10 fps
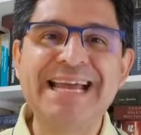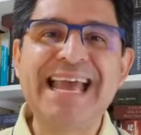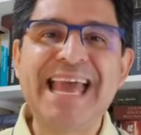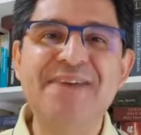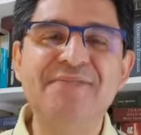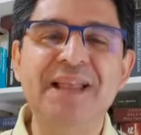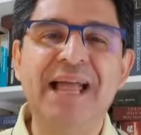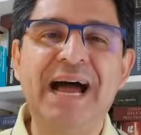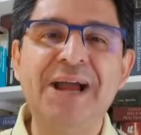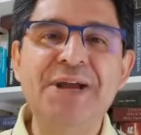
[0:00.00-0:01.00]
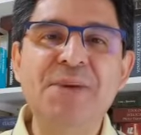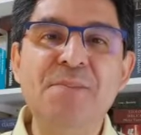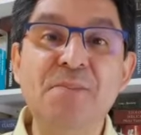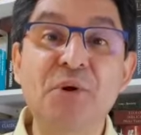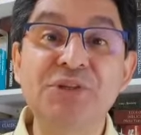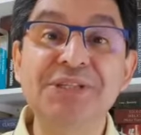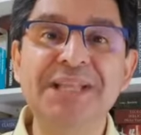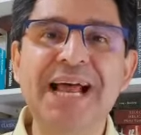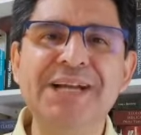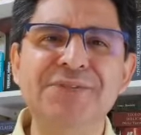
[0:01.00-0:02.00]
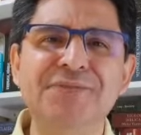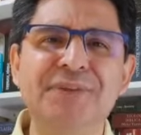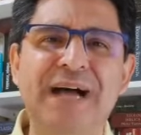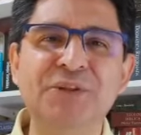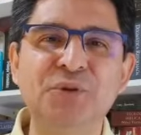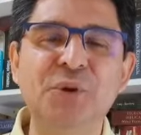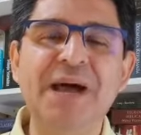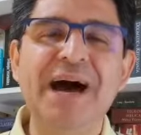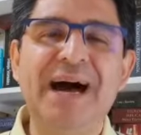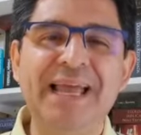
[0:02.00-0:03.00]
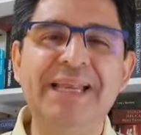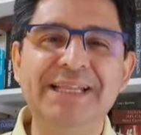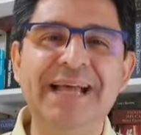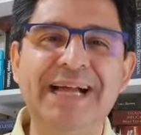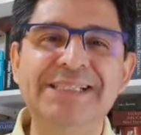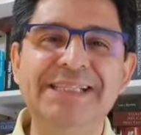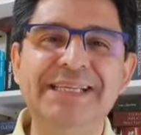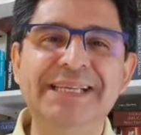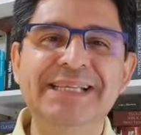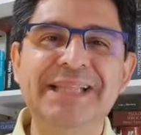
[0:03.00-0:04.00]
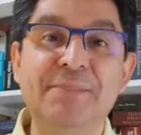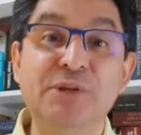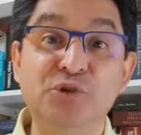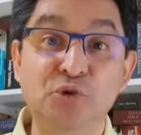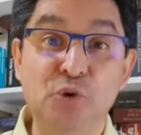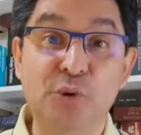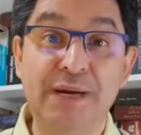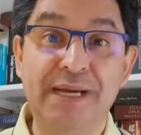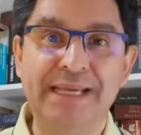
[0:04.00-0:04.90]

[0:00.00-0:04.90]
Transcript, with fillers: revelar, mostrar de fato a realidade da pessoa.